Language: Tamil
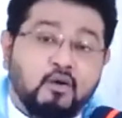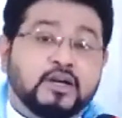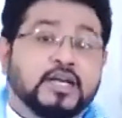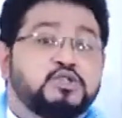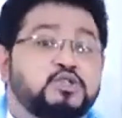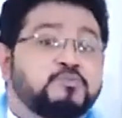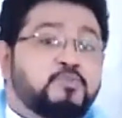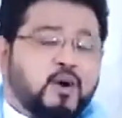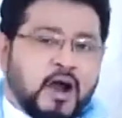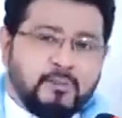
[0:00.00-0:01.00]
உடஞ்சு
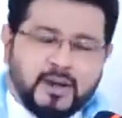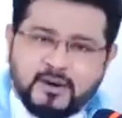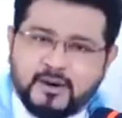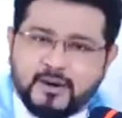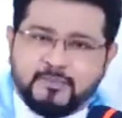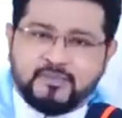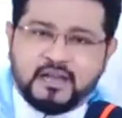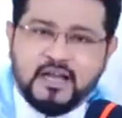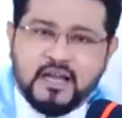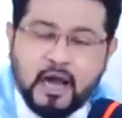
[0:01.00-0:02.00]
போகாம இருக்கணும்
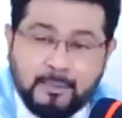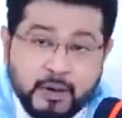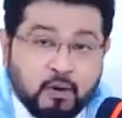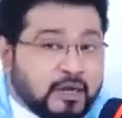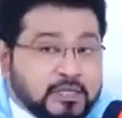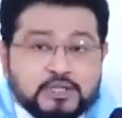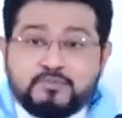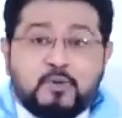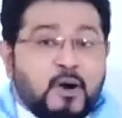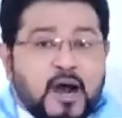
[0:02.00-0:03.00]
அப்படி உடஞ்சு
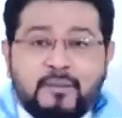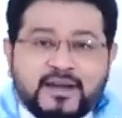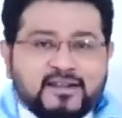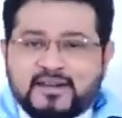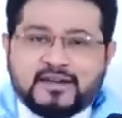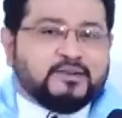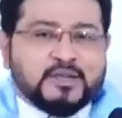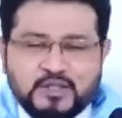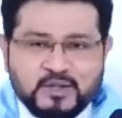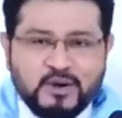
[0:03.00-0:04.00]
போகாம இருந்துட்டு
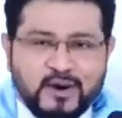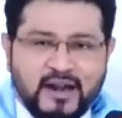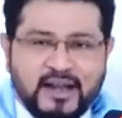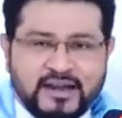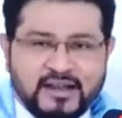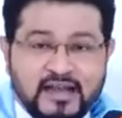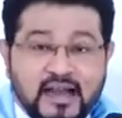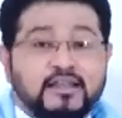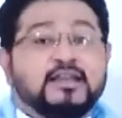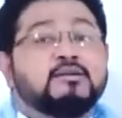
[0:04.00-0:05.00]
வச்சுக்கோங்களேன்
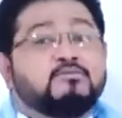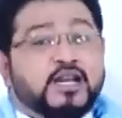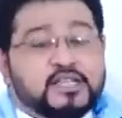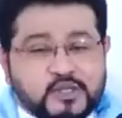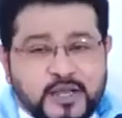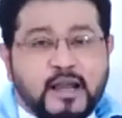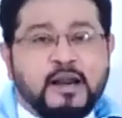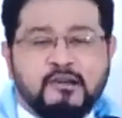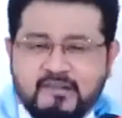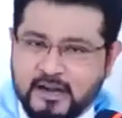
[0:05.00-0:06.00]
அது நம்முடைய
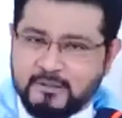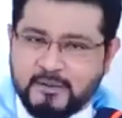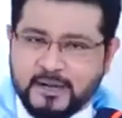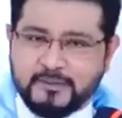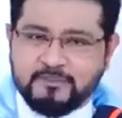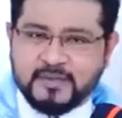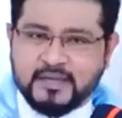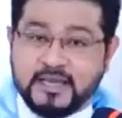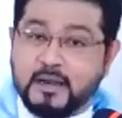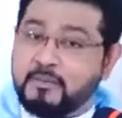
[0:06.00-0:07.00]
செயல்ல வெளிப்படும்
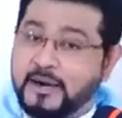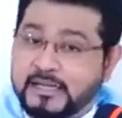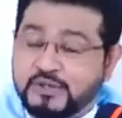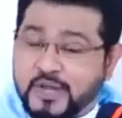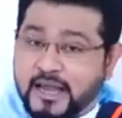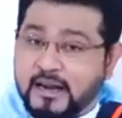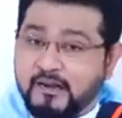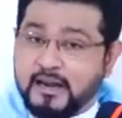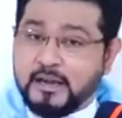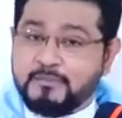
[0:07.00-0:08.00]
எப்படி செயல்ல
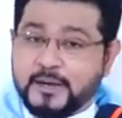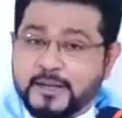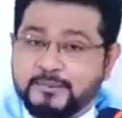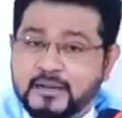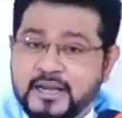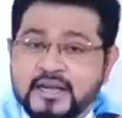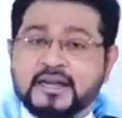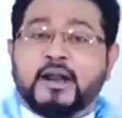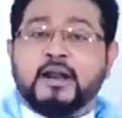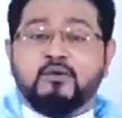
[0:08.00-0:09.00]
வெளிப்படும்
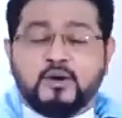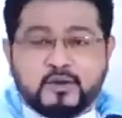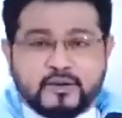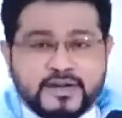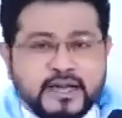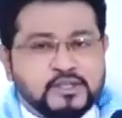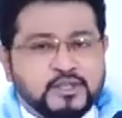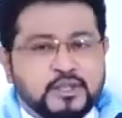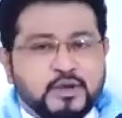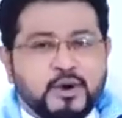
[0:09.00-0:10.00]
கடவுளுக்கு
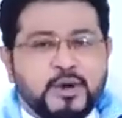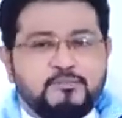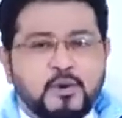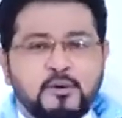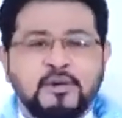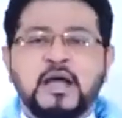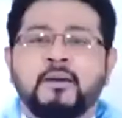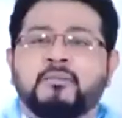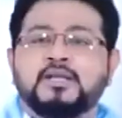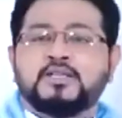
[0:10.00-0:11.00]
நேசத்தை கொடுப்போம்
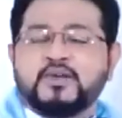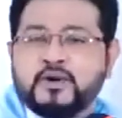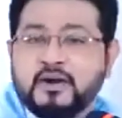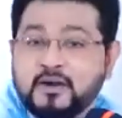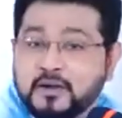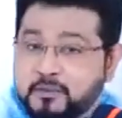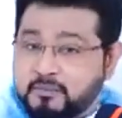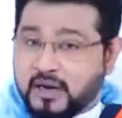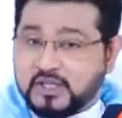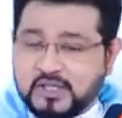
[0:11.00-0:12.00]
மற்றவர்களுக்கு
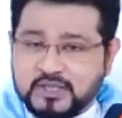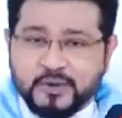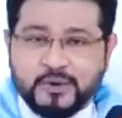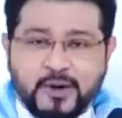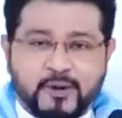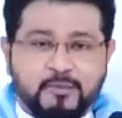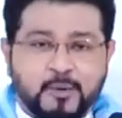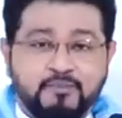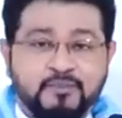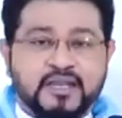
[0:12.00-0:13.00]
பாசத்தை
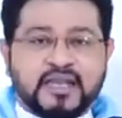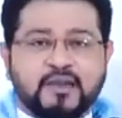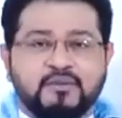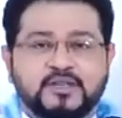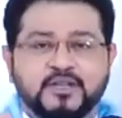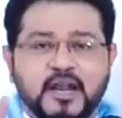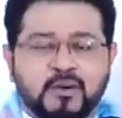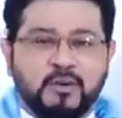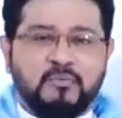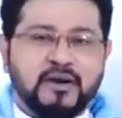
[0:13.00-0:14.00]
கொடுப்போம் இவற்றை
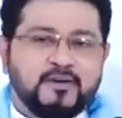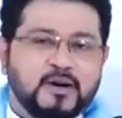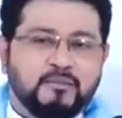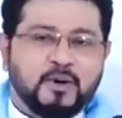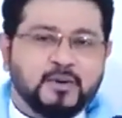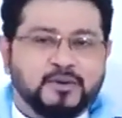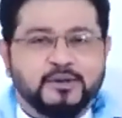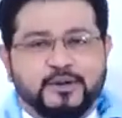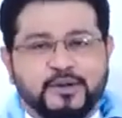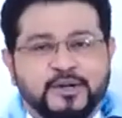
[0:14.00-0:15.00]
நாம் பண்ணுற பொழுது